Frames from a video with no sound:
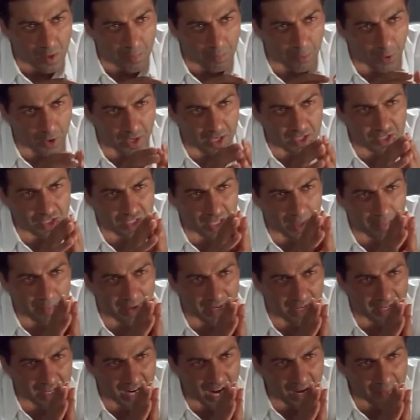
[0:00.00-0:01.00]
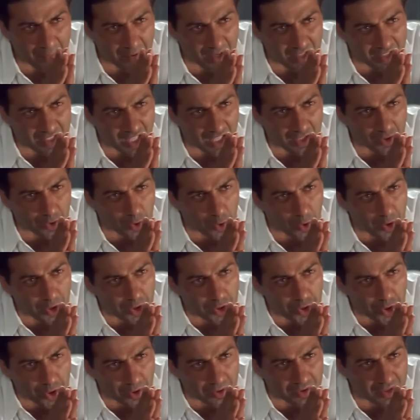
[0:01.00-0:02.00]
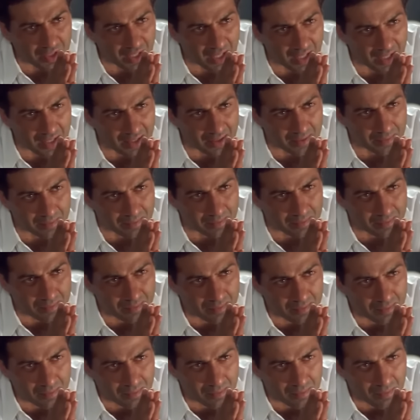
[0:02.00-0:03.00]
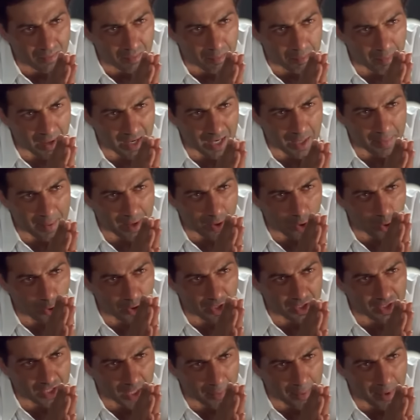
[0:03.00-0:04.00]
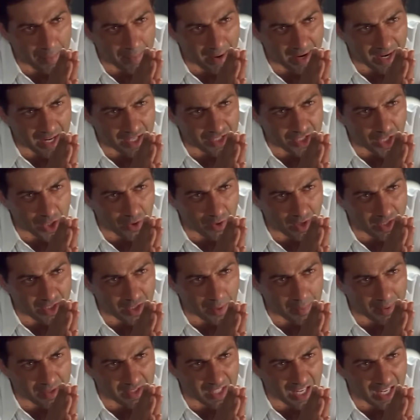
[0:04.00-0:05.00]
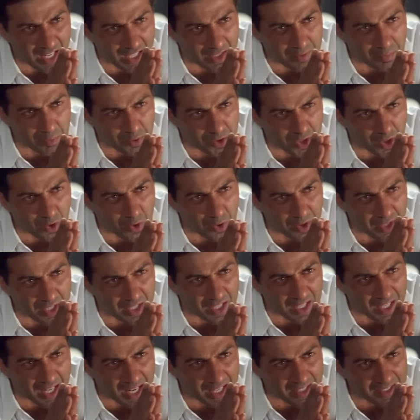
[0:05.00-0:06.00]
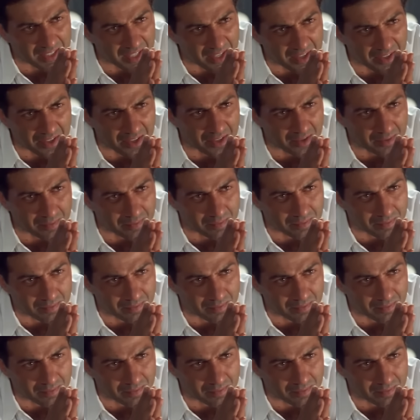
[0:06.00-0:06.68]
पुलिस ने मेरे नाम के साथ खूनी जोड़ दिया है मगर मैं खूनी तभी माना जाऊंगा जब अदालत मुझे खूनी करार देगी